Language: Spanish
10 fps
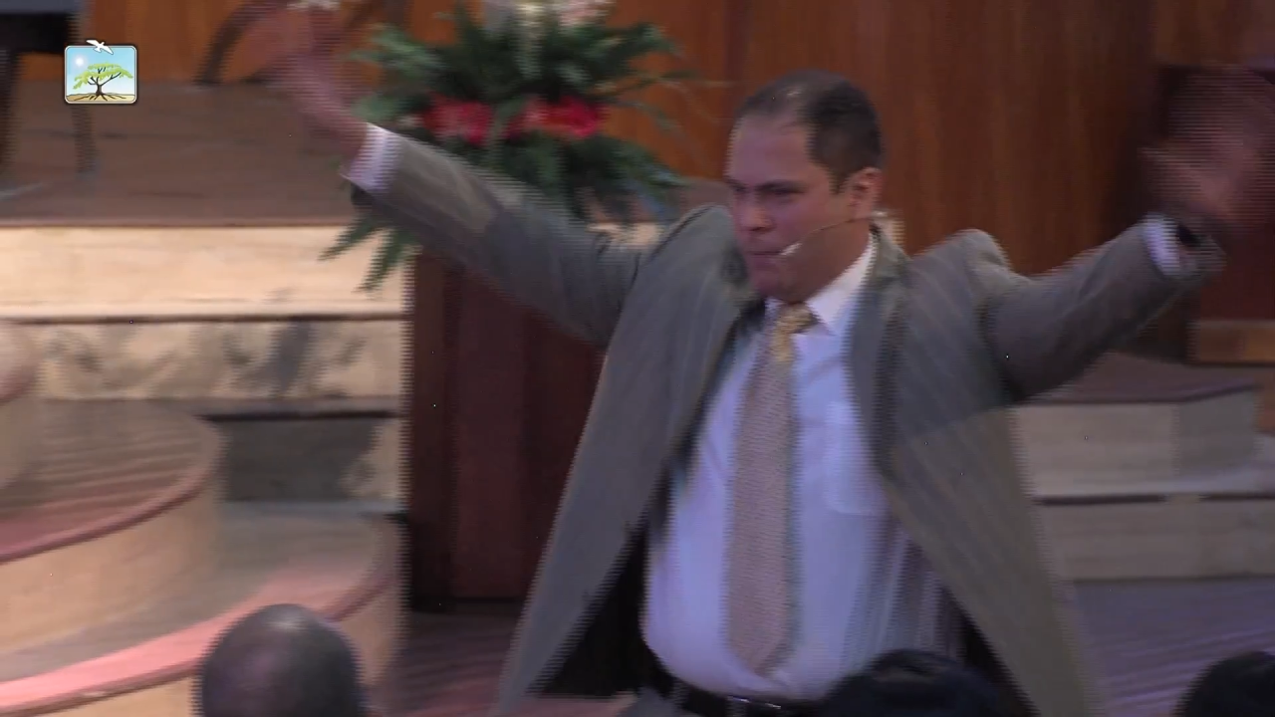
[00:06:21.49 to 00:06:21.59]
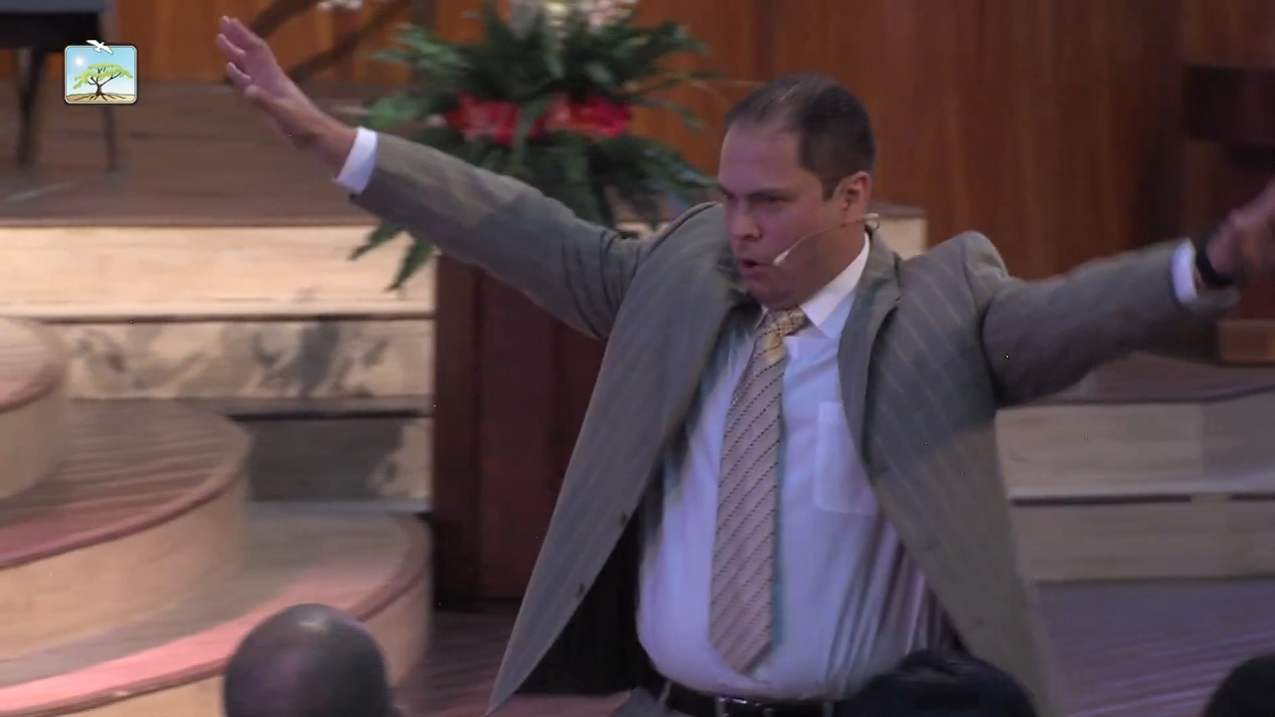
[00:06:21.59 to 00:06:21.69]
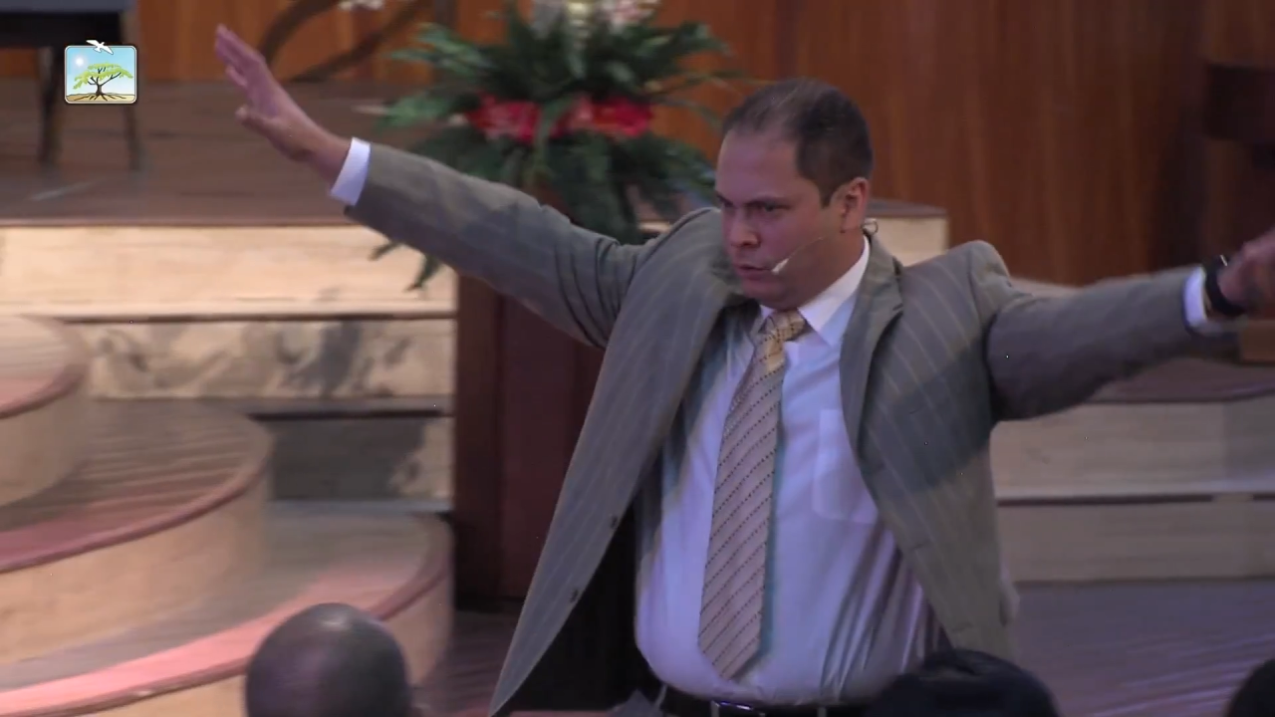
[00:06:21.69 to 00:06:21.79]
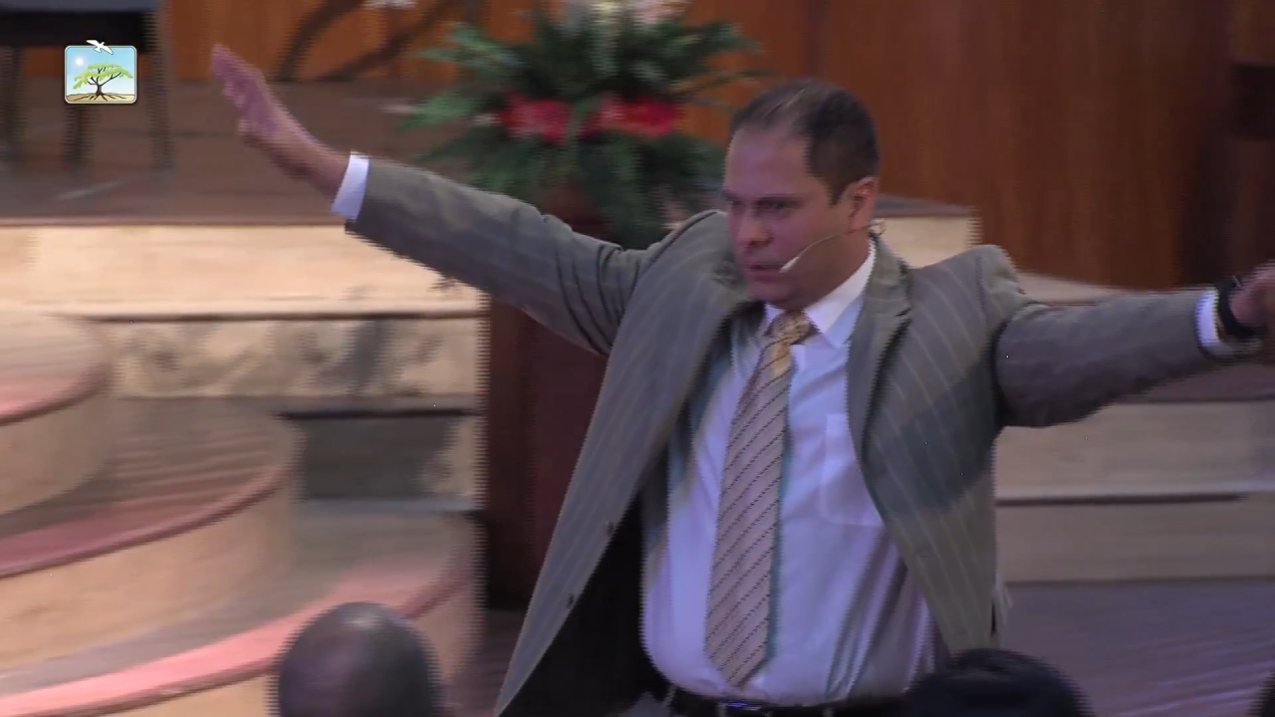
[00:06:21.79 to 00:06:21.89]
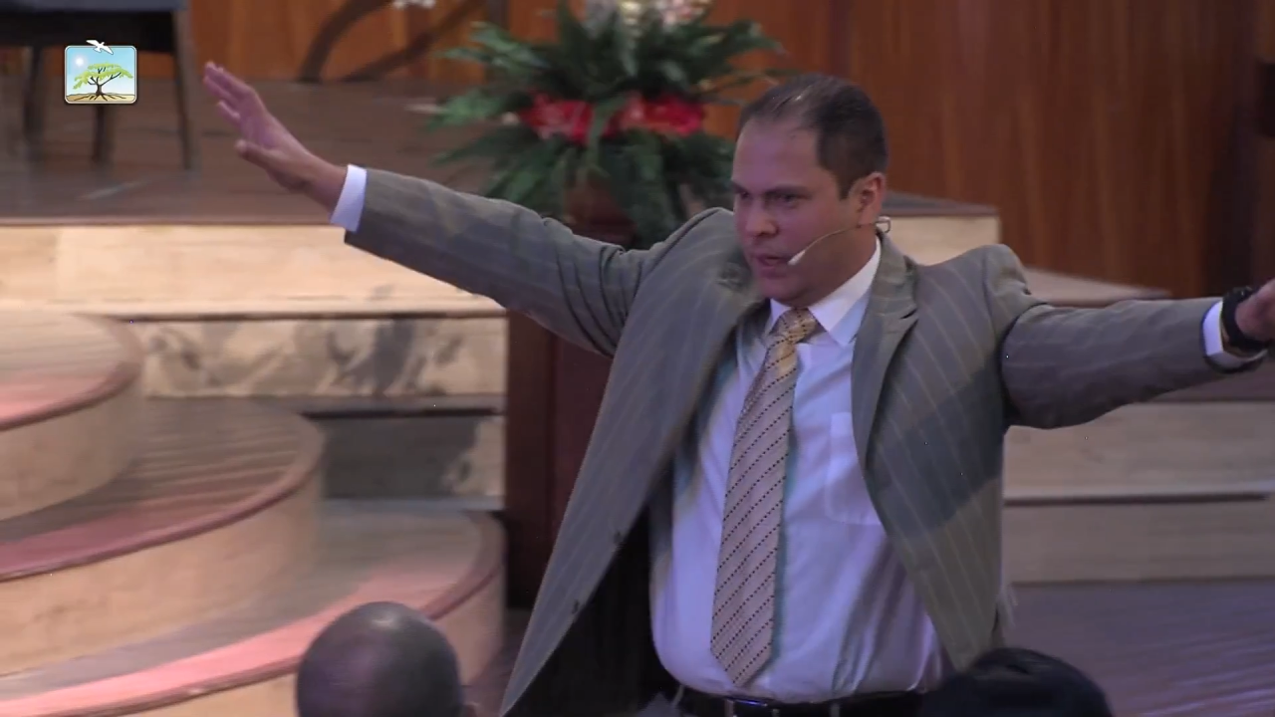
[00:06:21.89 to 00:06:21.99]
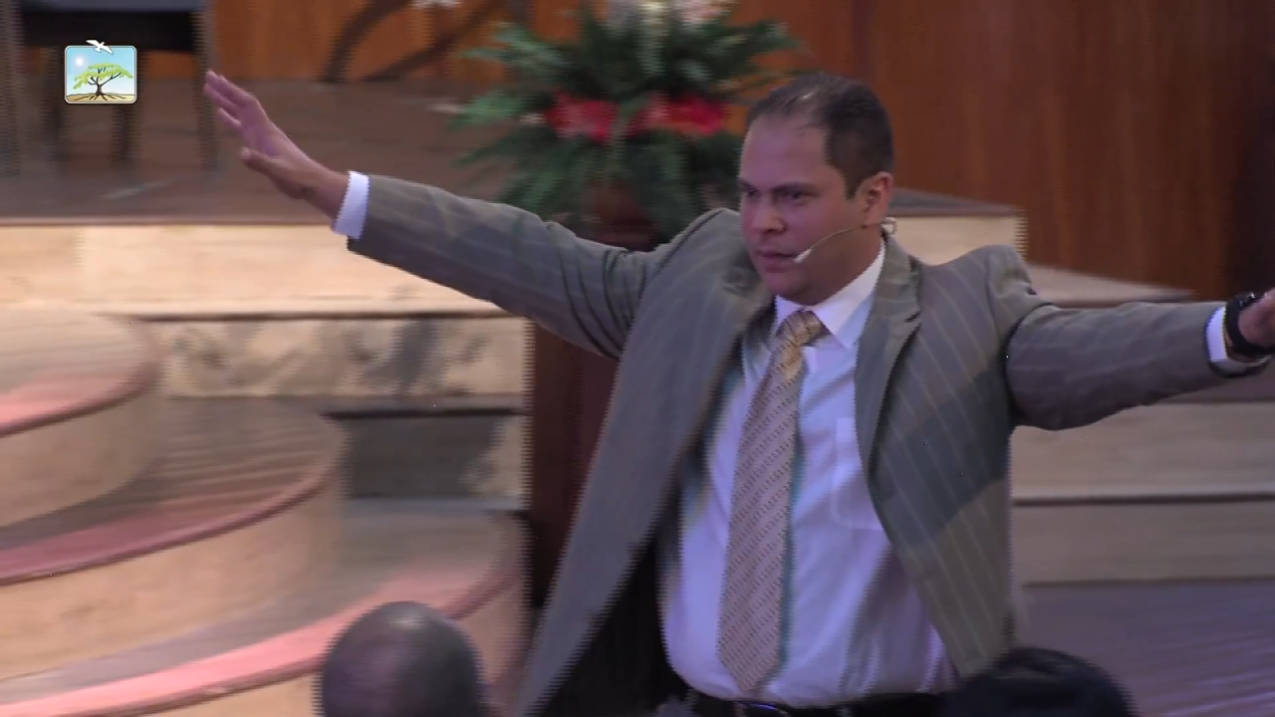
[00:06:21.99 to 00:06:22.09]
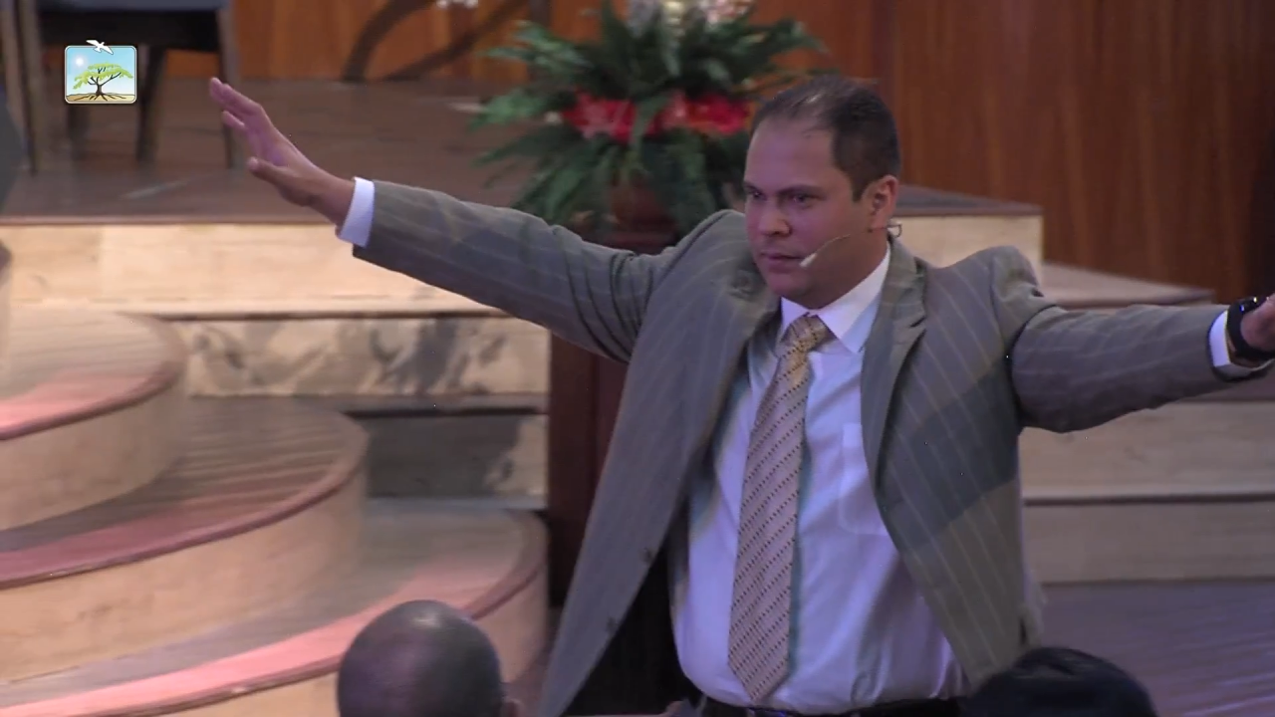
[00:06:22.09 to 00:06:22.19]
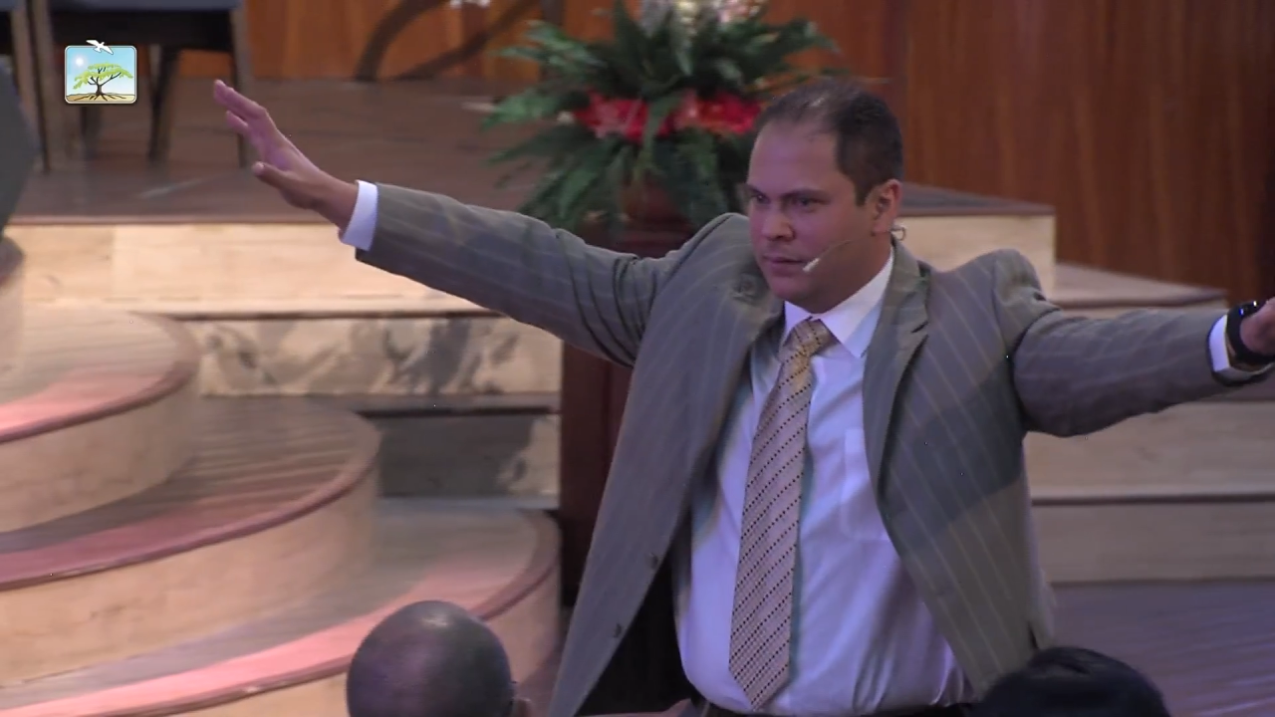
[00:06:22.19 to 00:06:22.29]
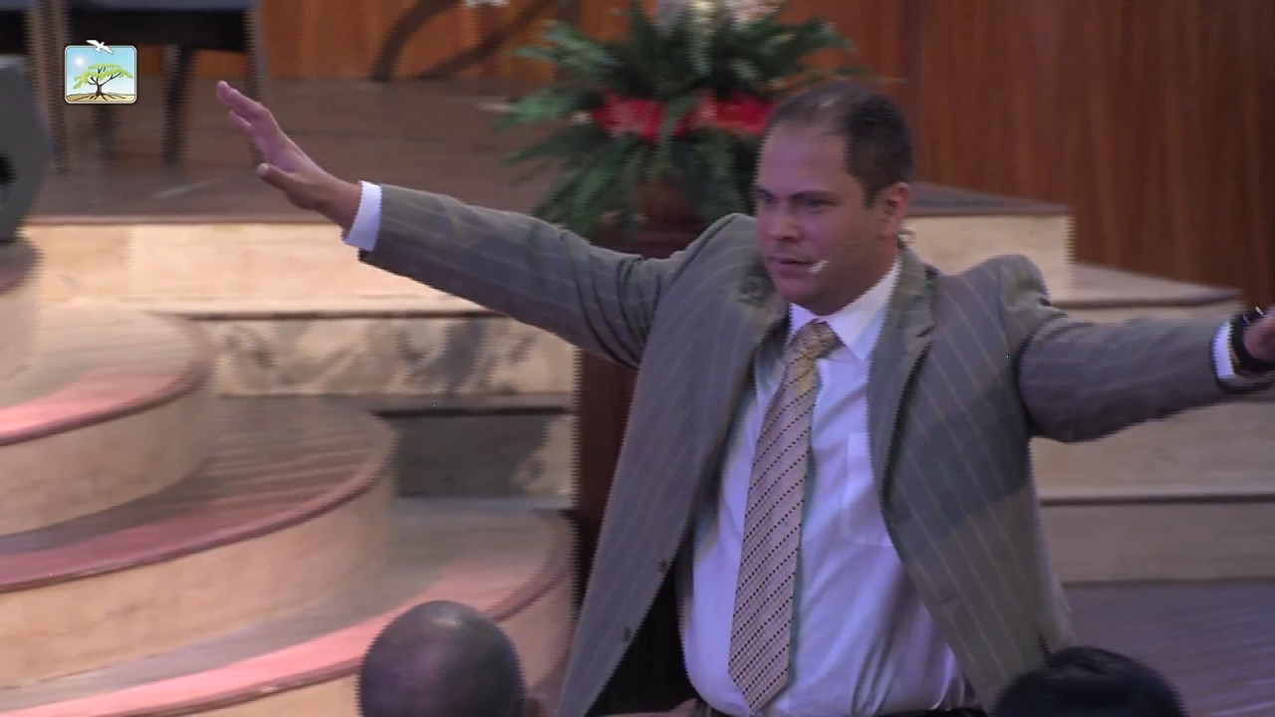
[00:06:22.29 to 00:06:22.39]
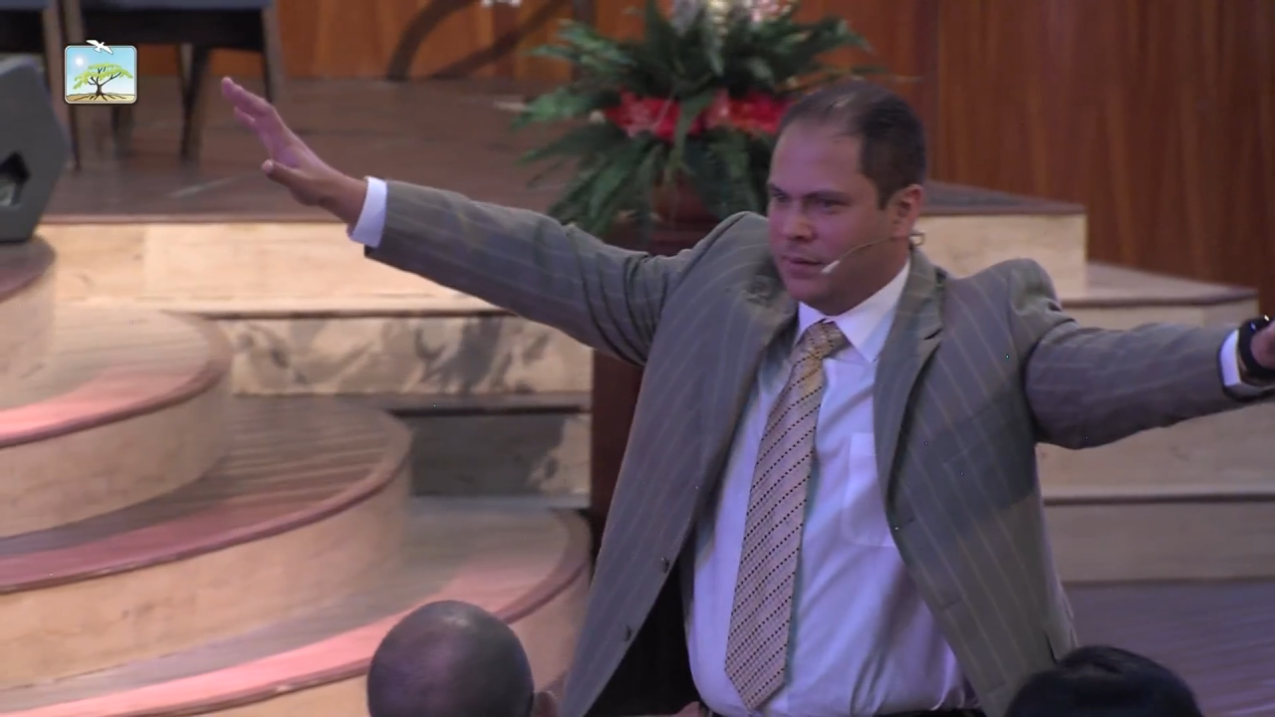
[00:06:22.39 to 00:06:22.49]

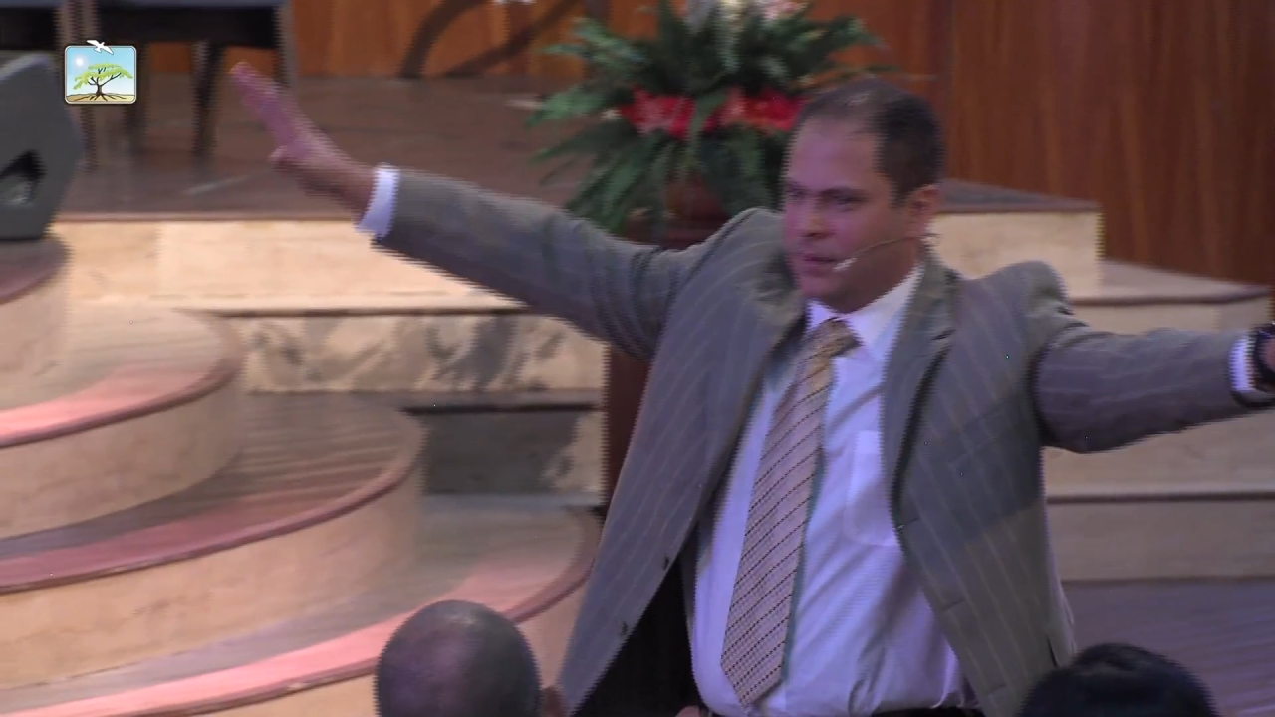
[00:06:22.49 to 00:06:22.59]
monte,